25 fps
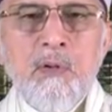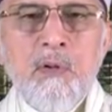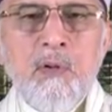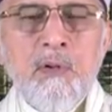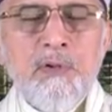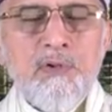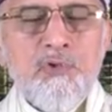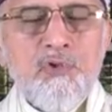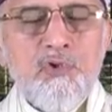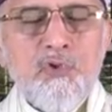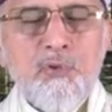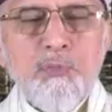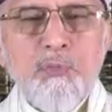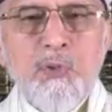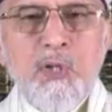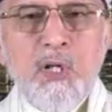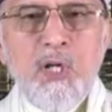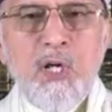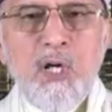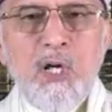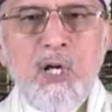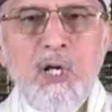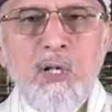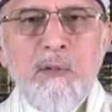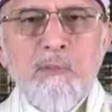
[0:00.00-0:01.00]
और
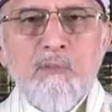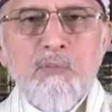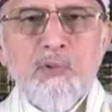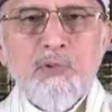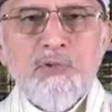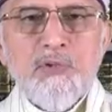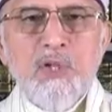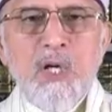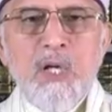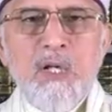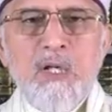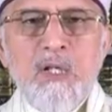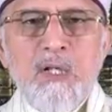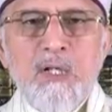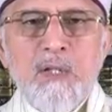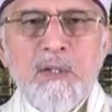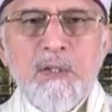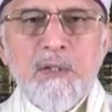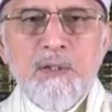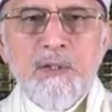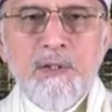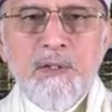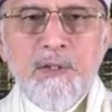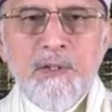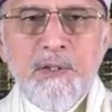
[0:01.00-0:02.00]
जुमला
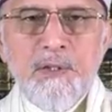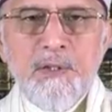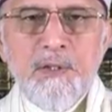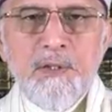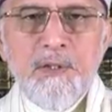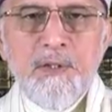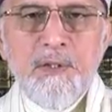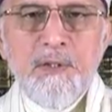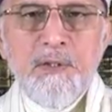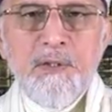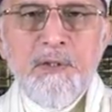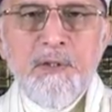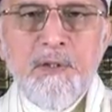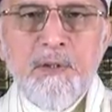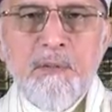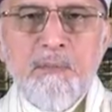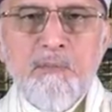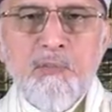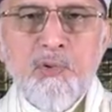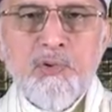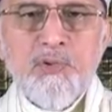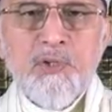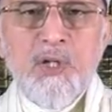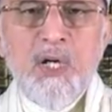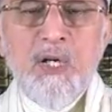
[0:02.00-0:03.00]
मुतलकिन
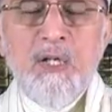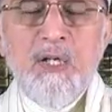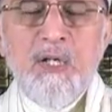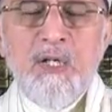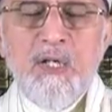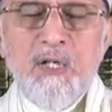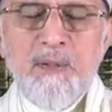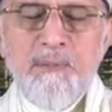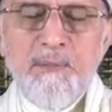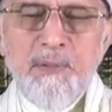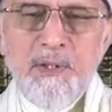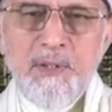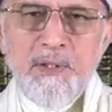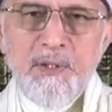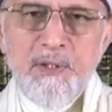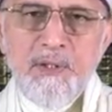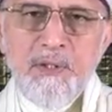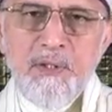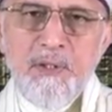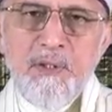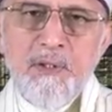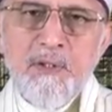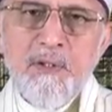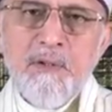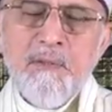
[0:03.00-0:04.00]

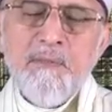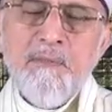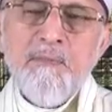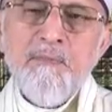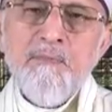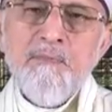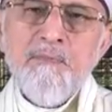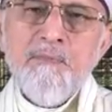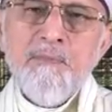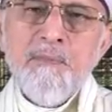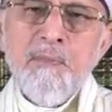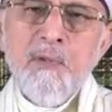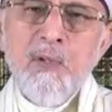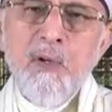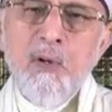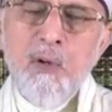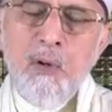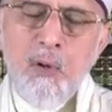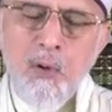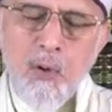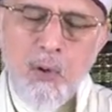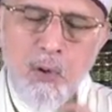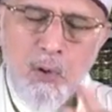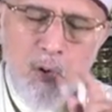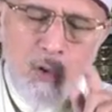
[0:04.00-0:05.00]
मुतलमीन
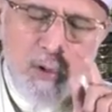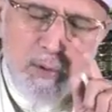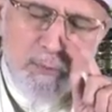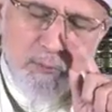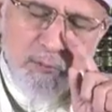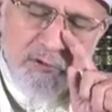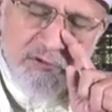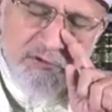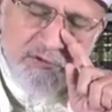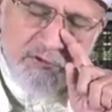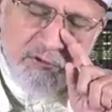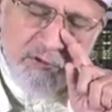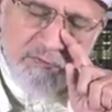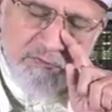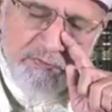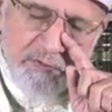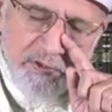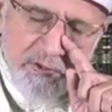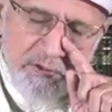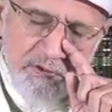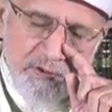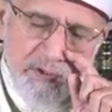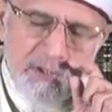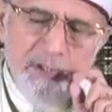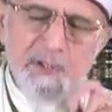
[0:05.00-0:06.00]
और
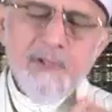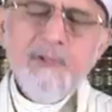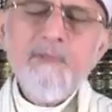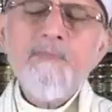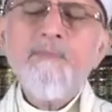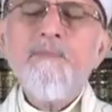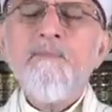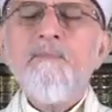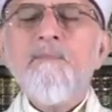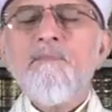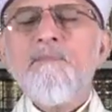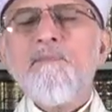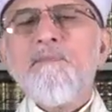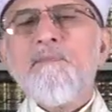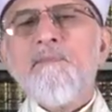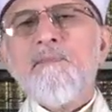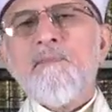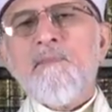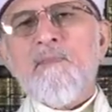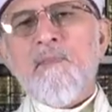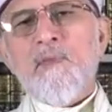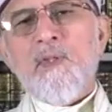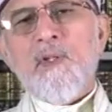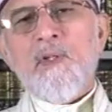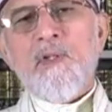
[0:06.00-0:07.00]
मुस्तफ़ीदीन
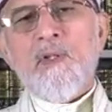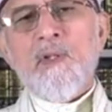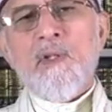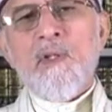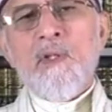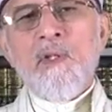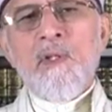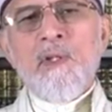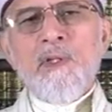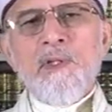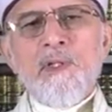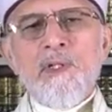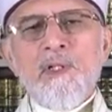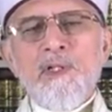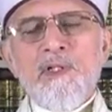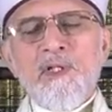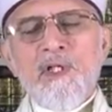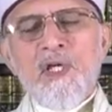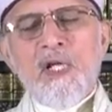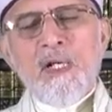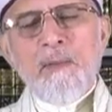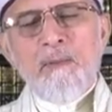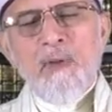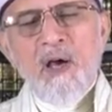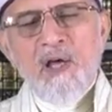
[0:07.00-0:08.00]
यानी
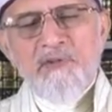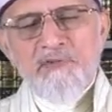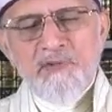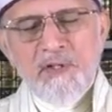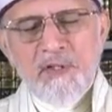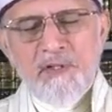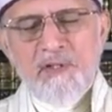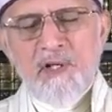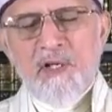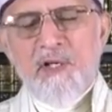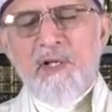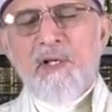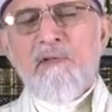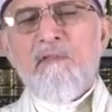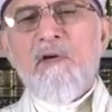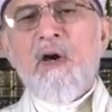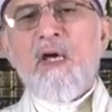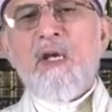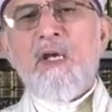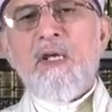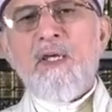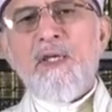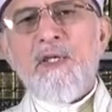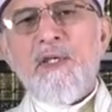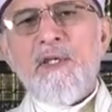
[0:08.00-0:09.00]
इल्म हासिल करने
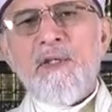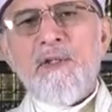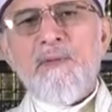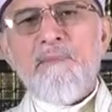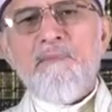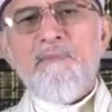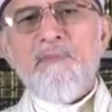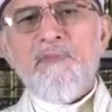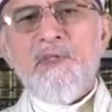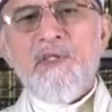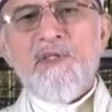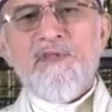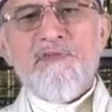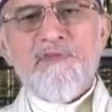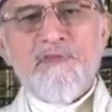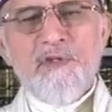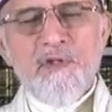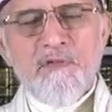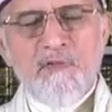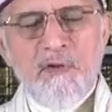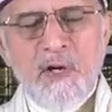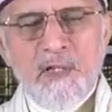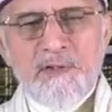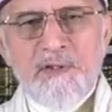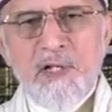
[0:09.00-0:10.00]
वाले
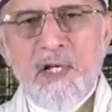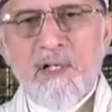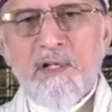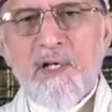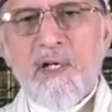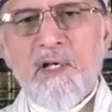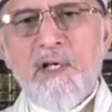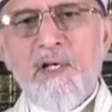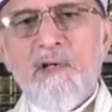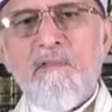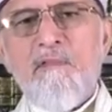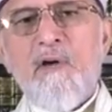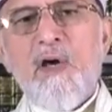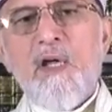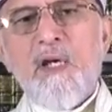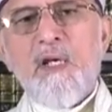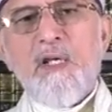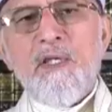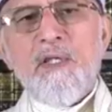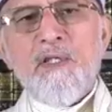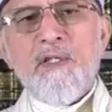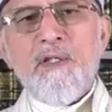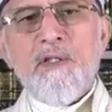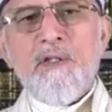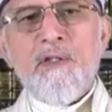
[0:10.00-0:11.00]
इस्तादा करने
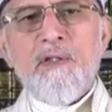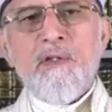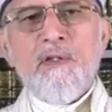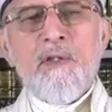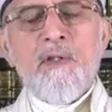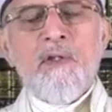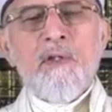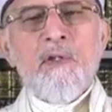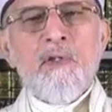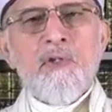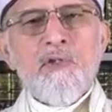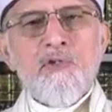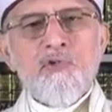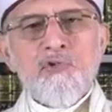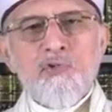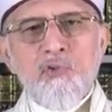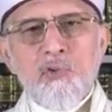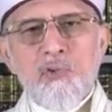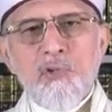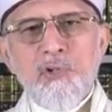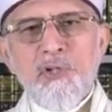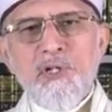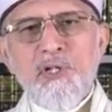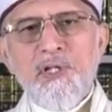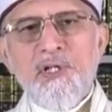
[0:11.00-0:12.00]
वाले
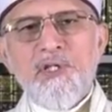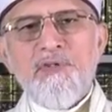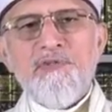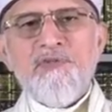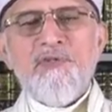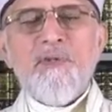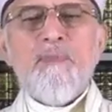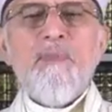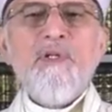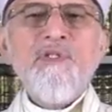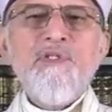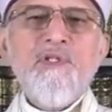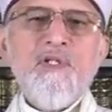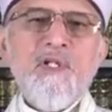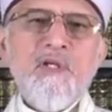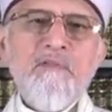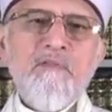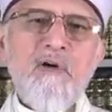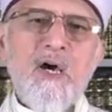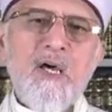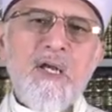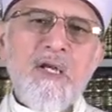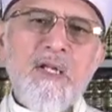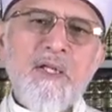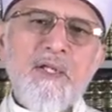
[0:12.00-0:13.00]
सुनने समझने
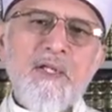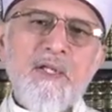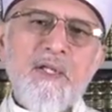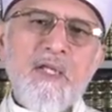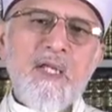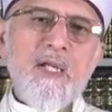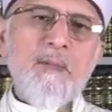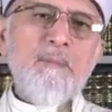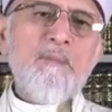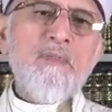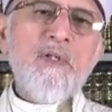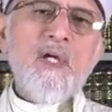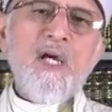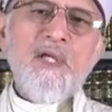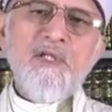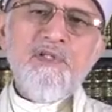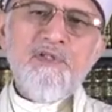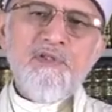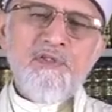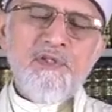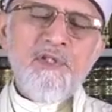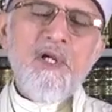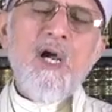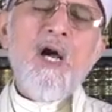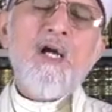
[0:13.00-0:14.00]
वाले इल्म का
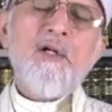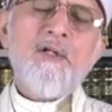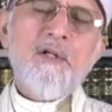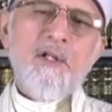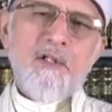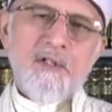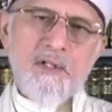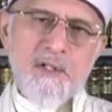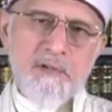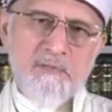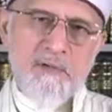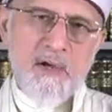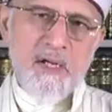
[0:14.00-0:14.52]
इश्तियाक रखने